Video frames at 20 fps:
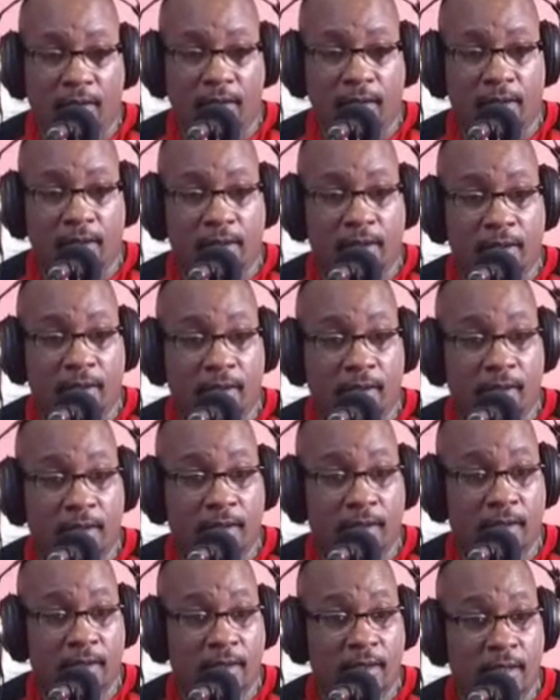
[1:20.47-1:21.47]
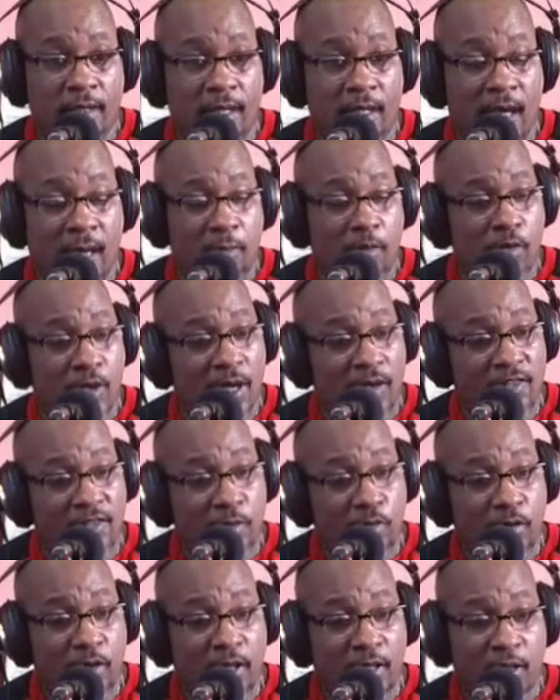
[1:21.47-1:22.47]
et, et à mon avis,
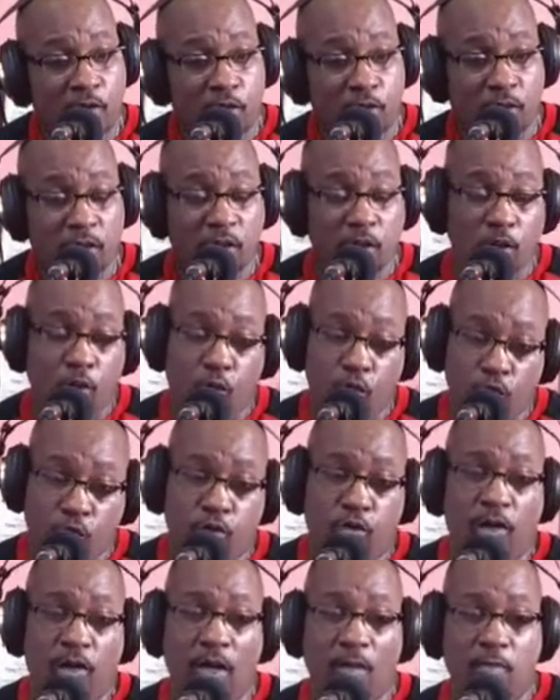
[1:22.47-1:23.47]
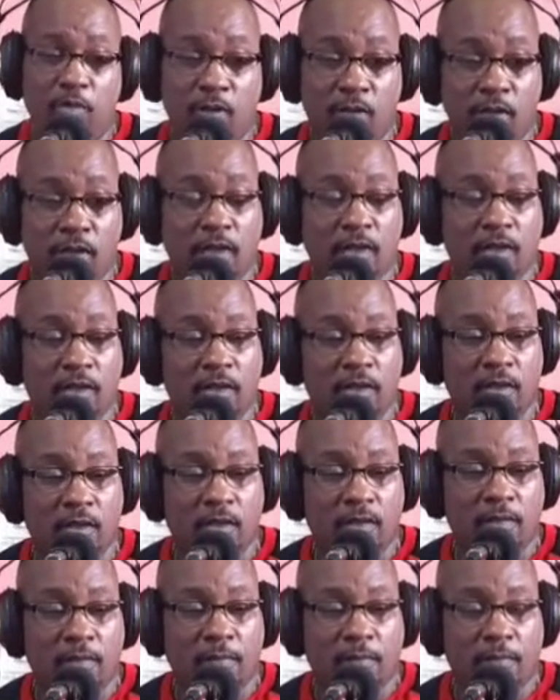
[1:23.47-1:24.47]
pour des raisons qui autres que la musique.
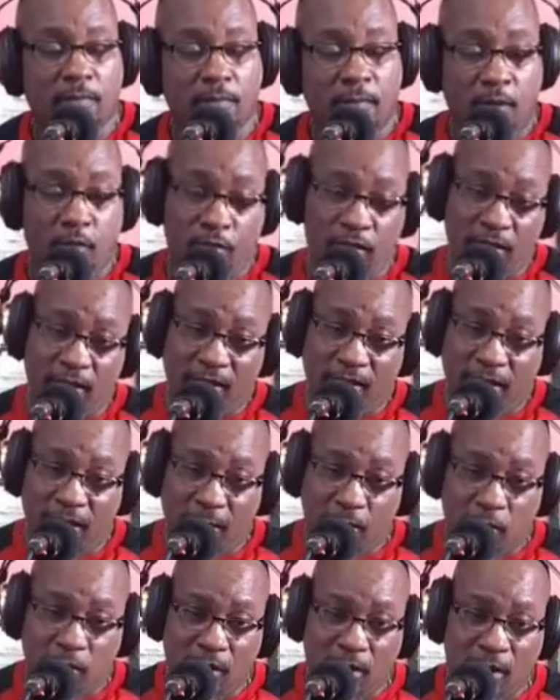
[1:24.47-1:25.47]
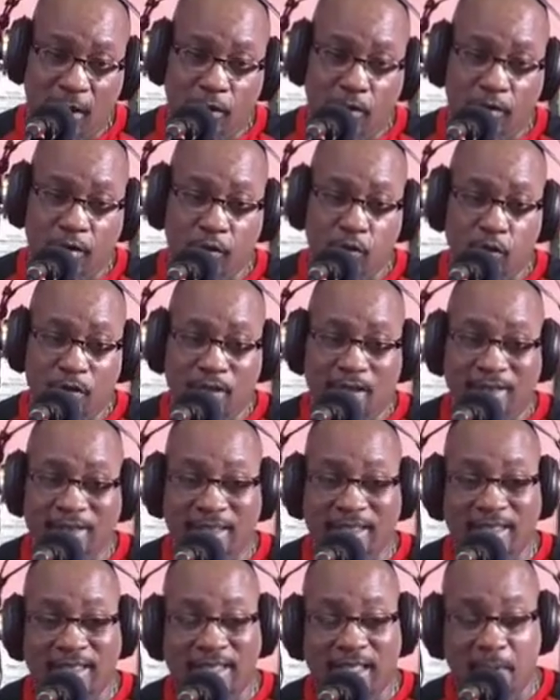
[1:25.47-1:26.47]
Mais ben, vous venez entrer dans la musique là, vous venez une
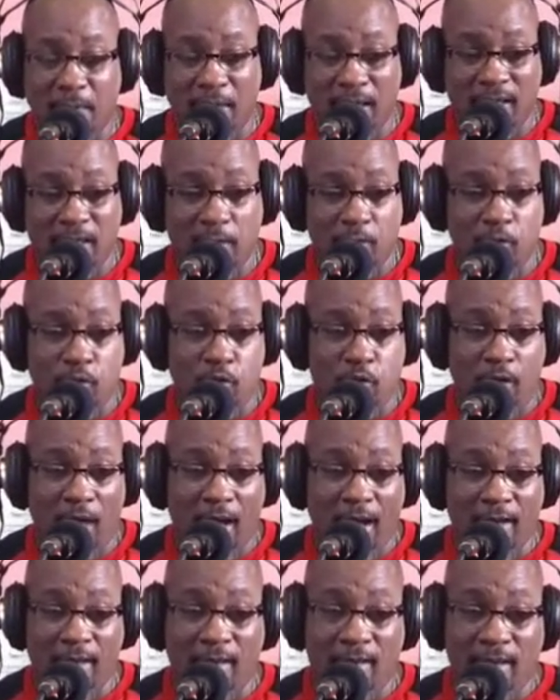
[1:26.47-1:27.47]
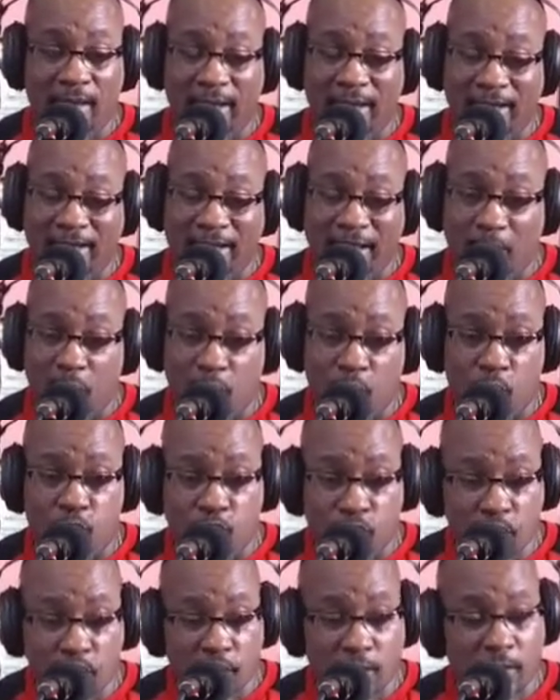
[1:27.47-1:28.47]
certaine sympathie parce qu'on haïtien. Les mon
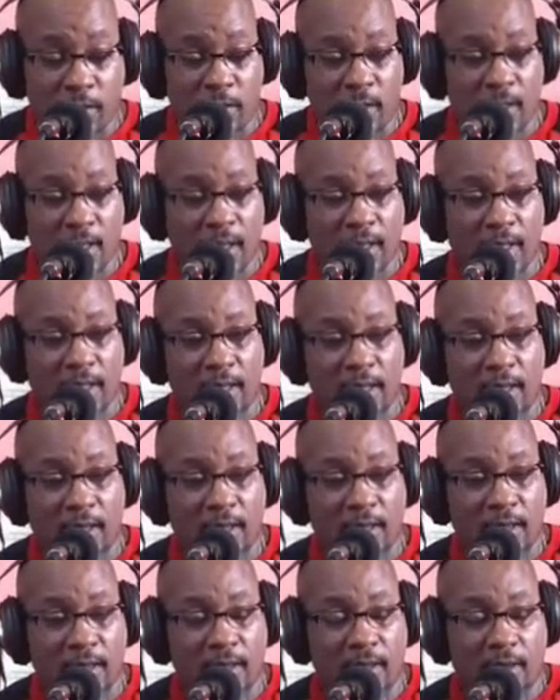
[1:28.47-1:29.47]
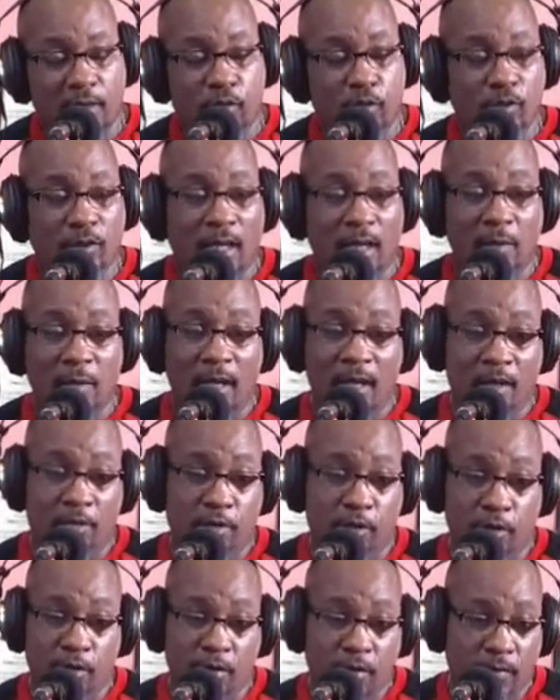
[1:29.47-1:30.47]
monde, il est totalement
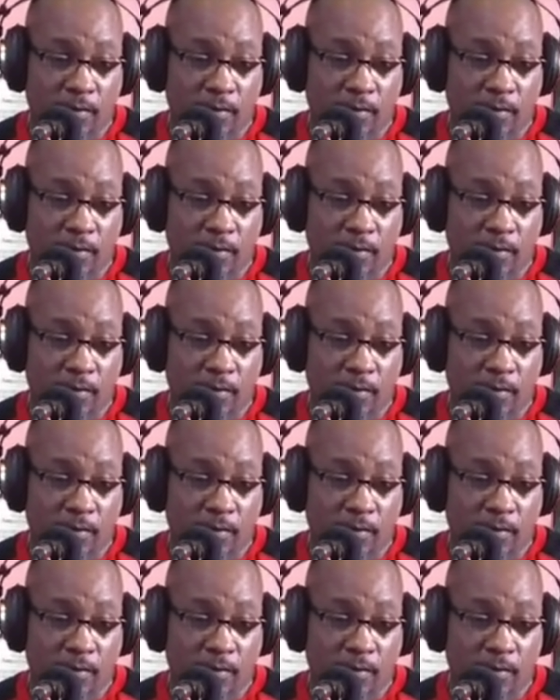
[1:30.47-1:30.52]
aveugle.